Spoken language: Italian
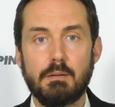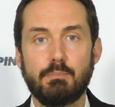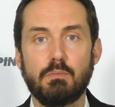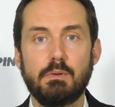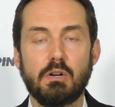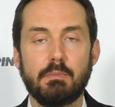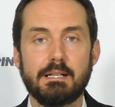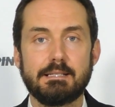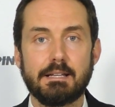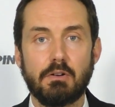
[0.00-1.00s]
pubblico
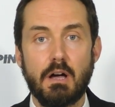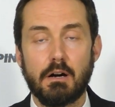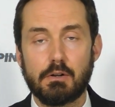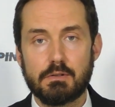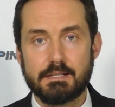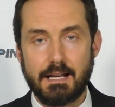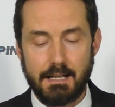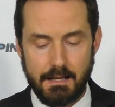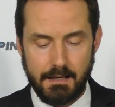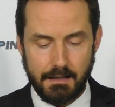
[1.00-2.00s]
ministero
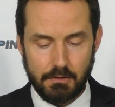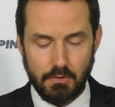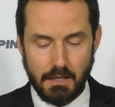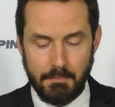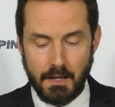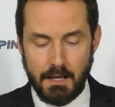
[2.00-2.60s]
Rossella Incardona